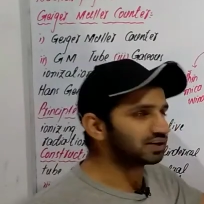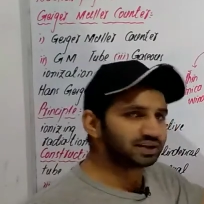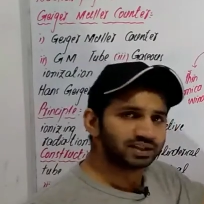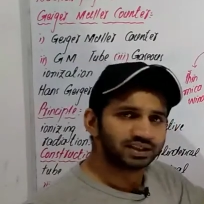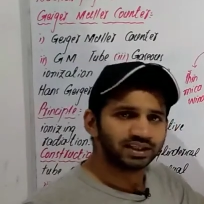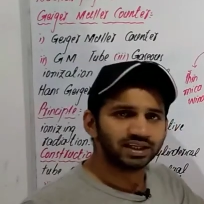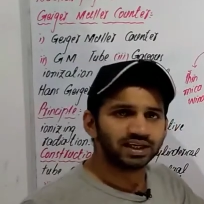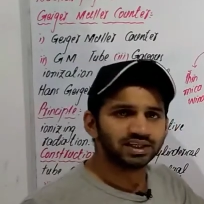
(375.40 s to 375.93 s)
कर
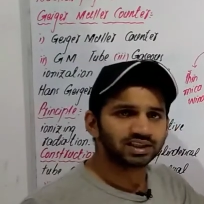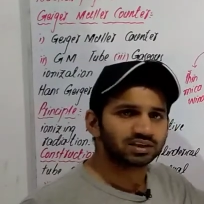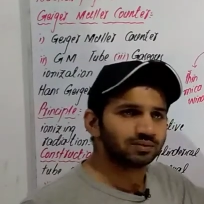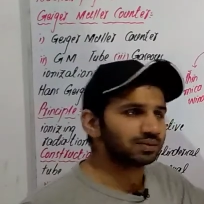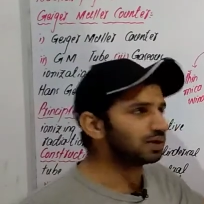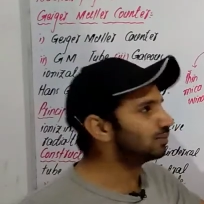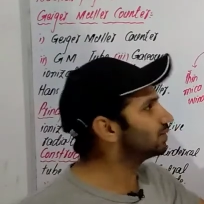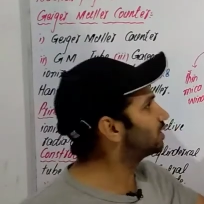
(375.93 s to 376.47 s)
दी है इसका
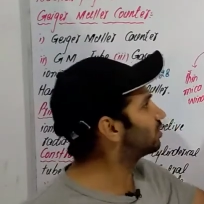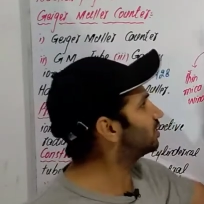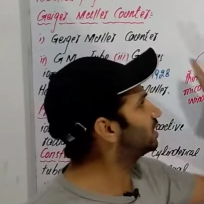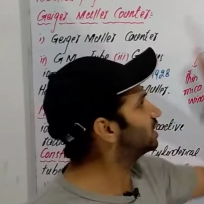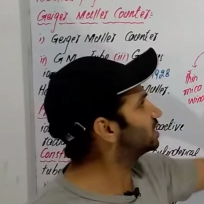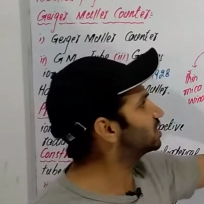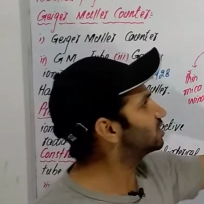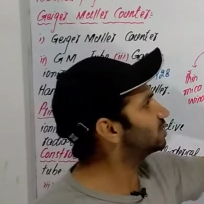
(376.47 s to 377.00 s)
मतलब अंदर
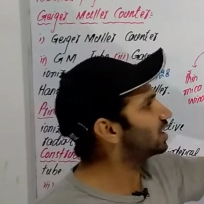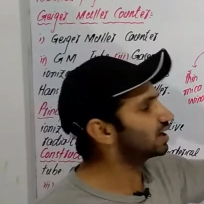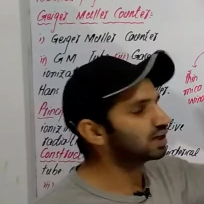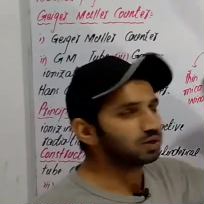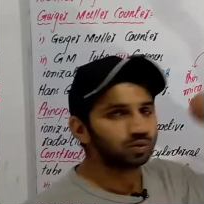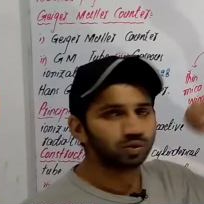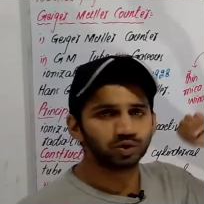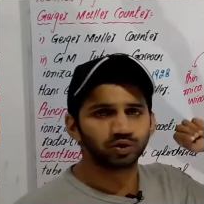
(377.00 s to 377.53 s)
रेडिएशन
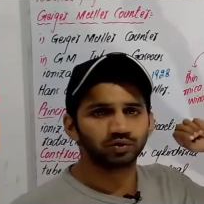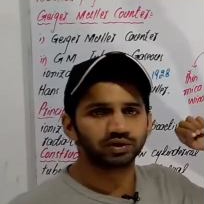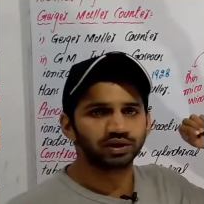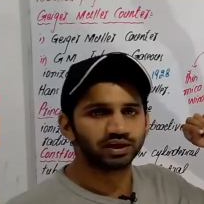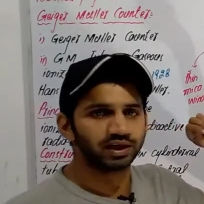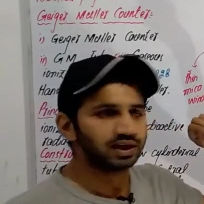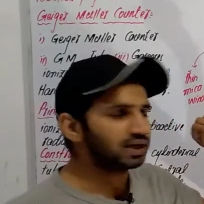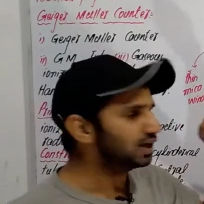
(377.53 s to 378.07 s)
दाखिल हो चुकी
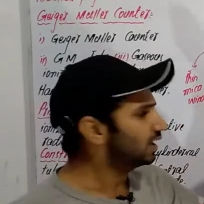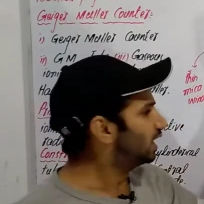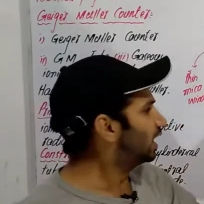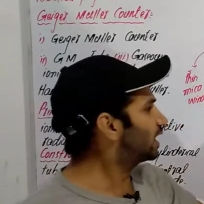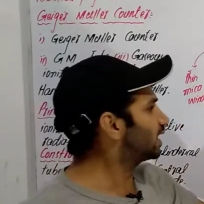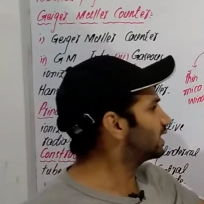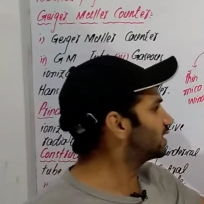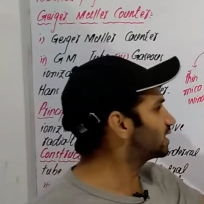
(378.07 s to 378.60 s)
हैं
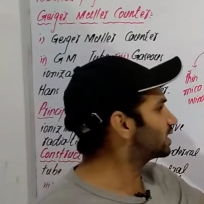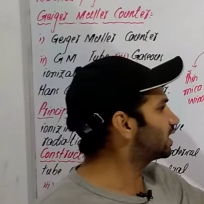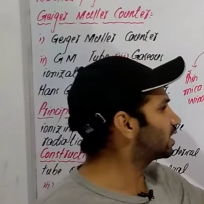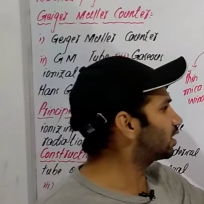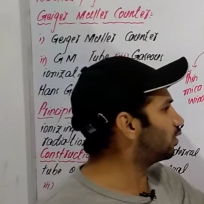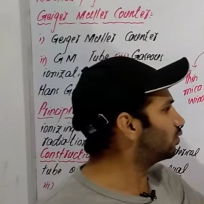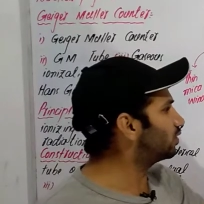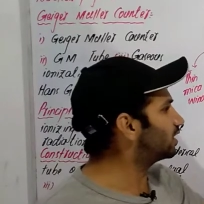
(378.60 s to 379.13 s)
अगर इसकी
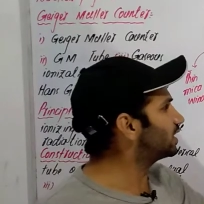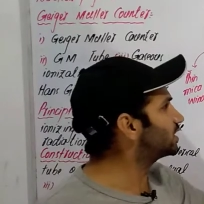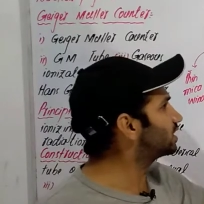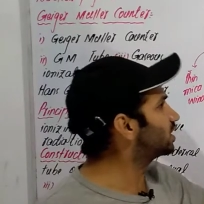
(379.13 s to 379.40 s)
काउंटिंग